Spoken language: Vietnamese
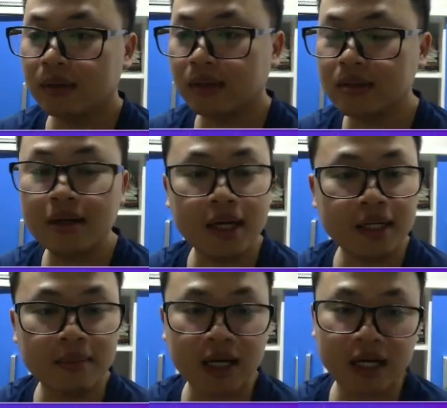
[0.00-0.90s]
ở giữa
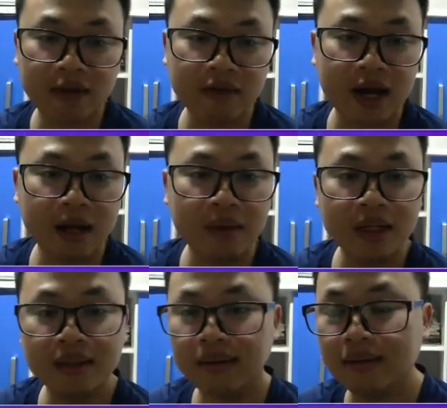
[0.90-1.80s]
thì bạn nép vào hai
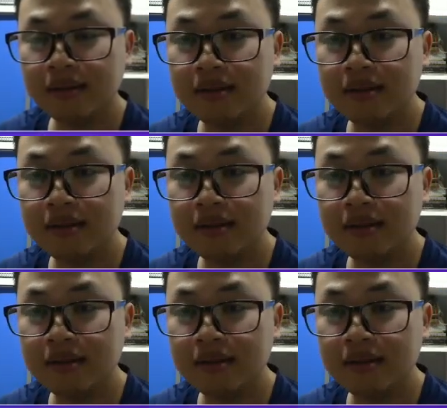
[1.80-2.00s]
bên ờ,